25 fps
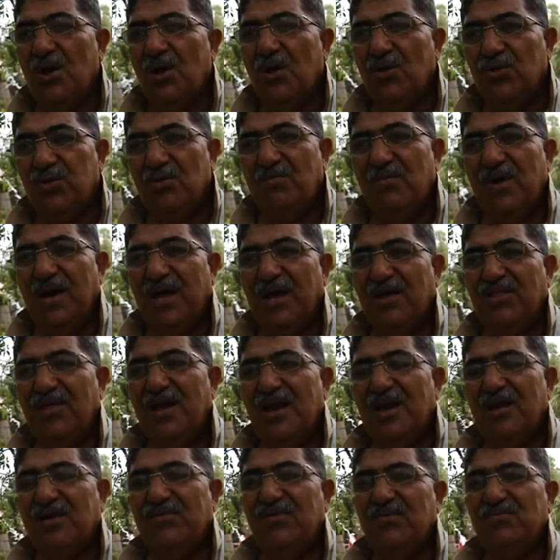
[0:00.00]
ثم
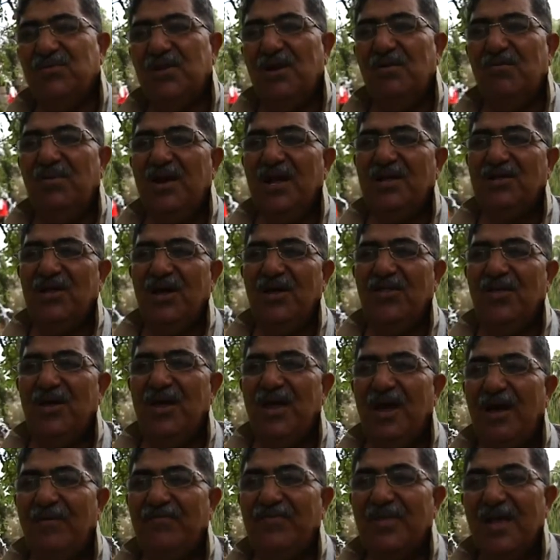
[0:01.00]
كذلك فهمت البلاد
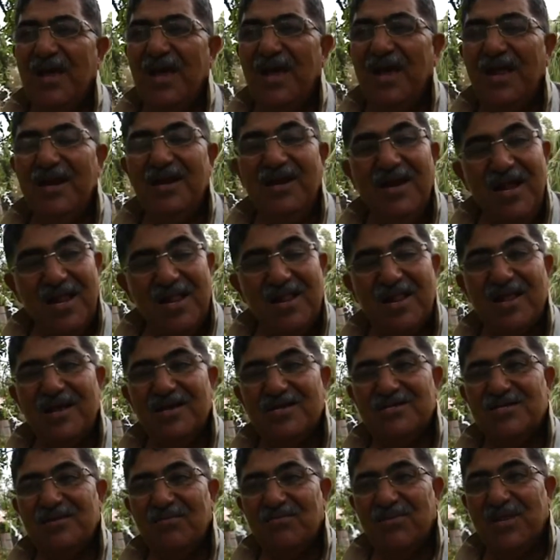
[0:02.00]
هذه هناك
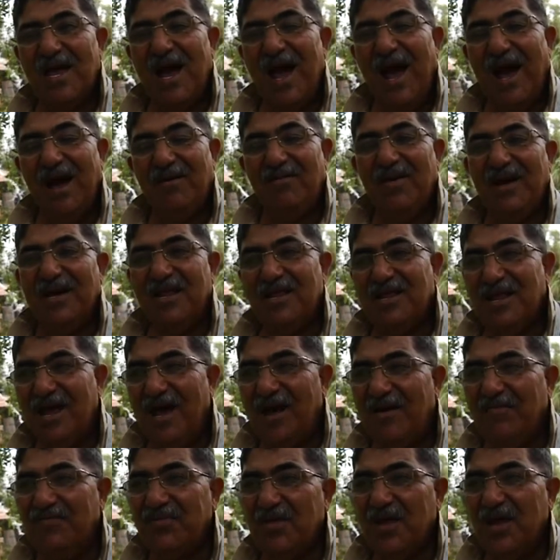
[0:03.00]
القصة بتاعها
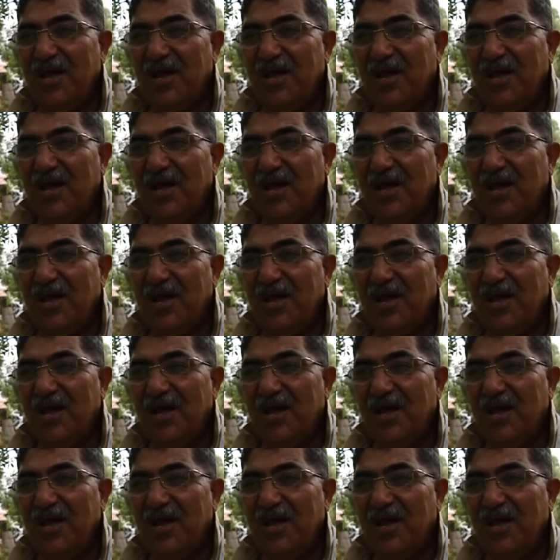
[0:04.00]
معناتها